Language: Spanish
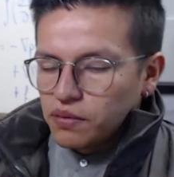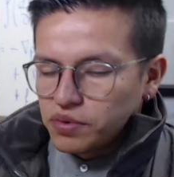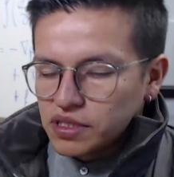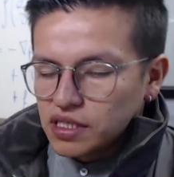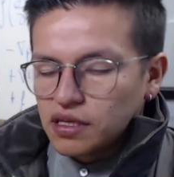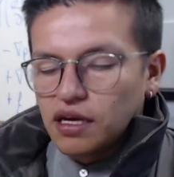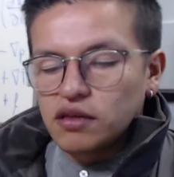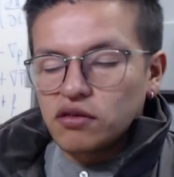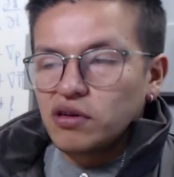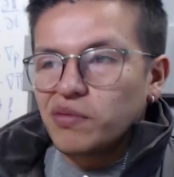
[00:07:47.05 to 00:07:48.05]
Pues que está
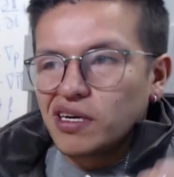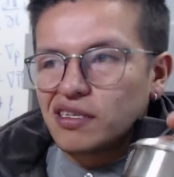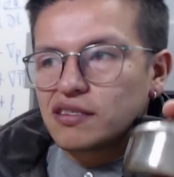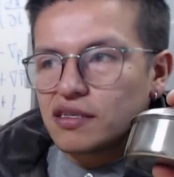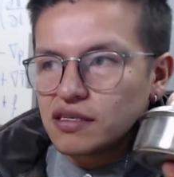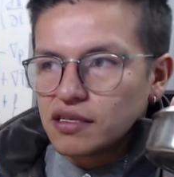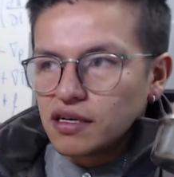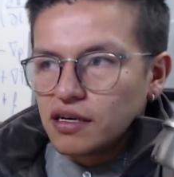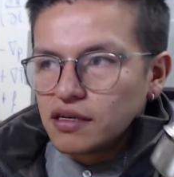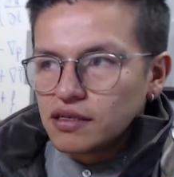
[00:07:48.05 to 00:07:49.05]
dentro, imagínense que
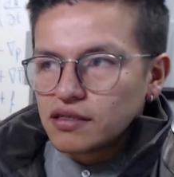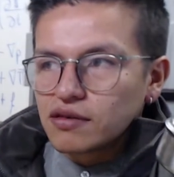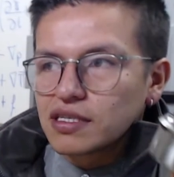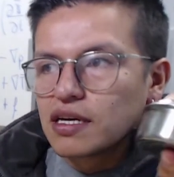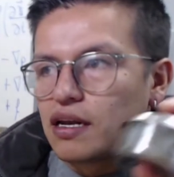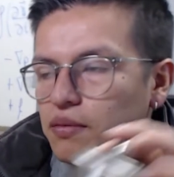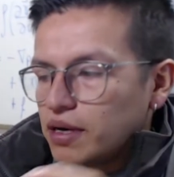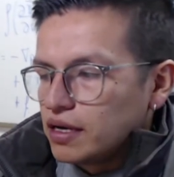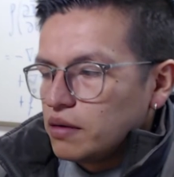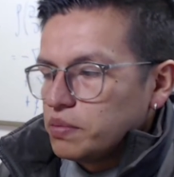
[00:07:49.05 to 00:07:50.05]
sea esto que sea la
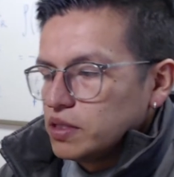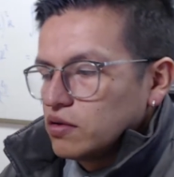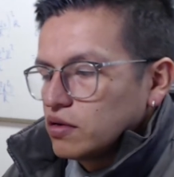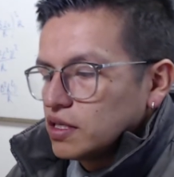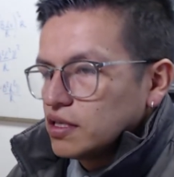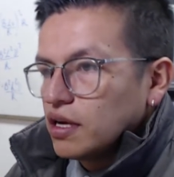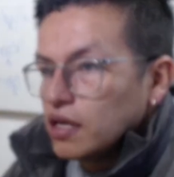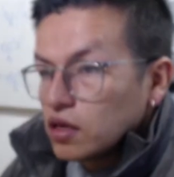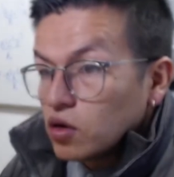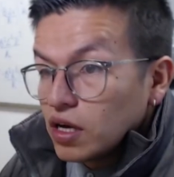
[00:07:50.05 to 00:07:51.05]
madera, el pistón que está
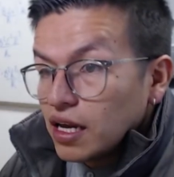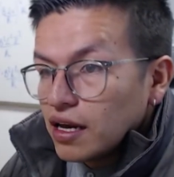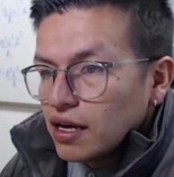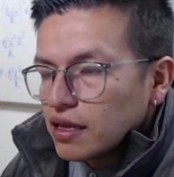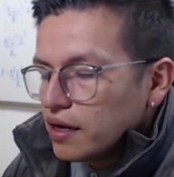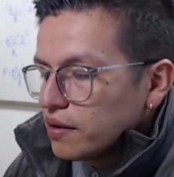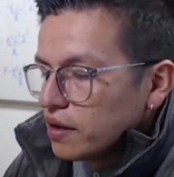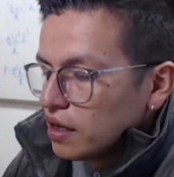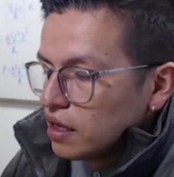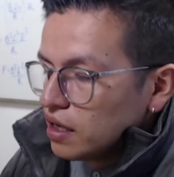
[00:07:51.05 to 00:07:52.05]
dentro de la lata,
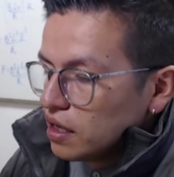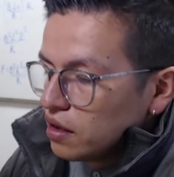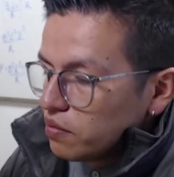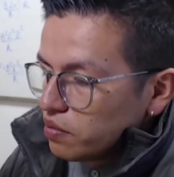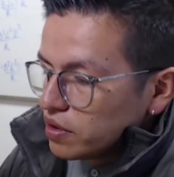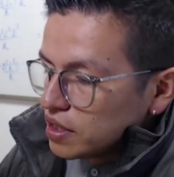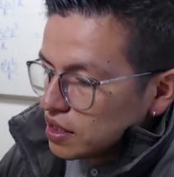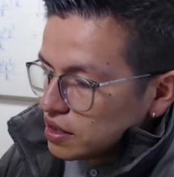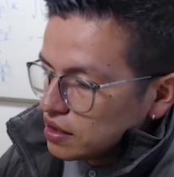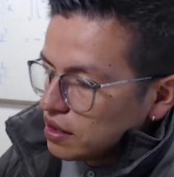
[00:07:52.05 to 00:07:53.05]

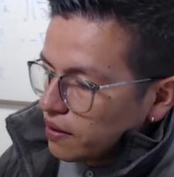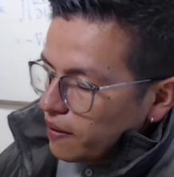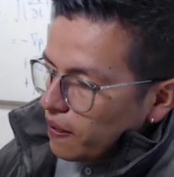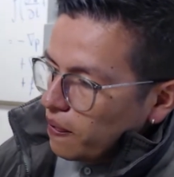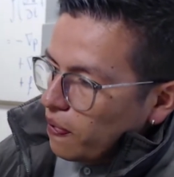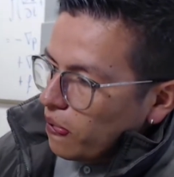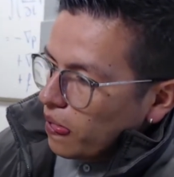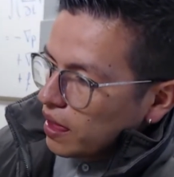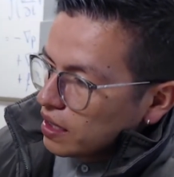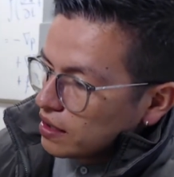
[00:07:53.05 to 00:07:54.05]
pues mm,
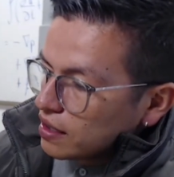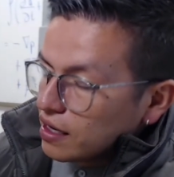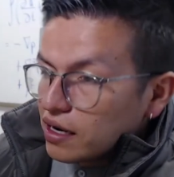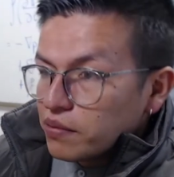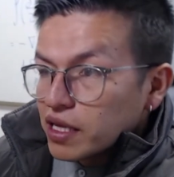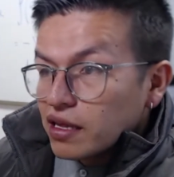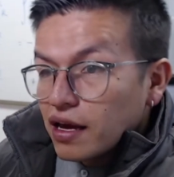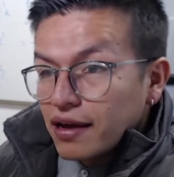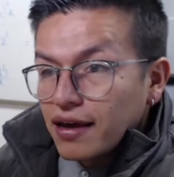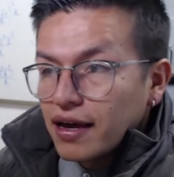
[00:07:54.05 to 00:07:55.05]
claramente
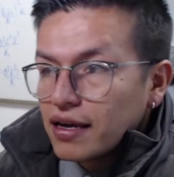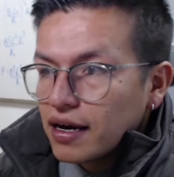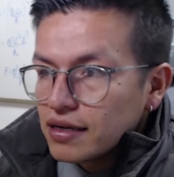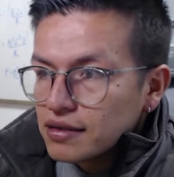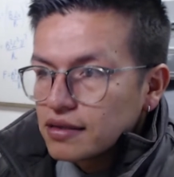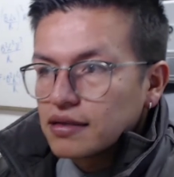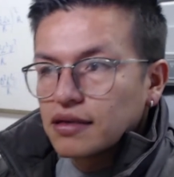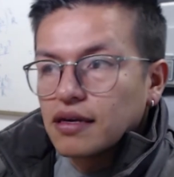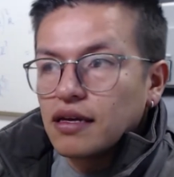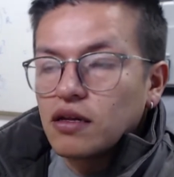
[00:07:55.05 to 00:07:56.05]
ahí hay gas
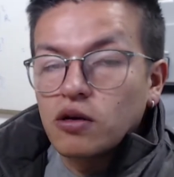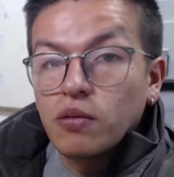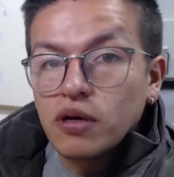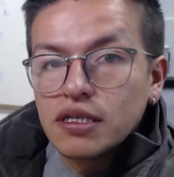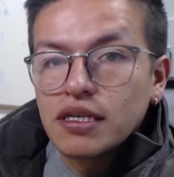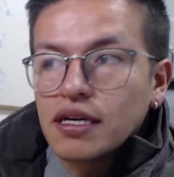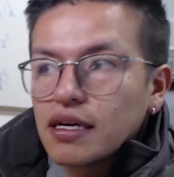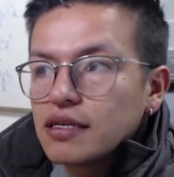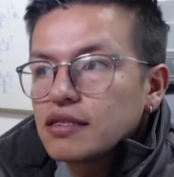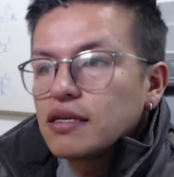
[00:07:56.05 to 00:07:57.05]
que como les dije
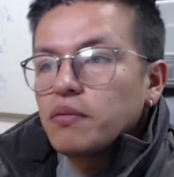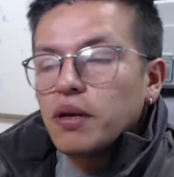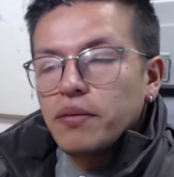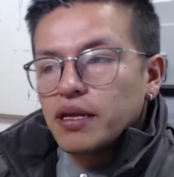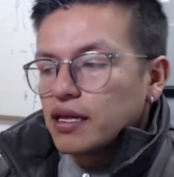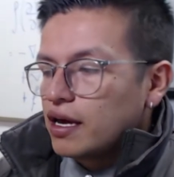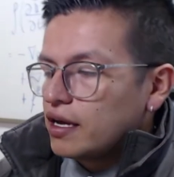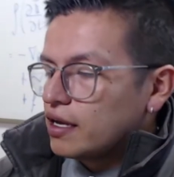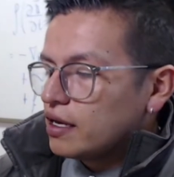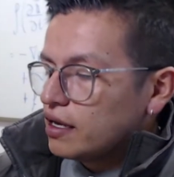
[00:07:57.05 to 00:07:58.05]
es simplemente aire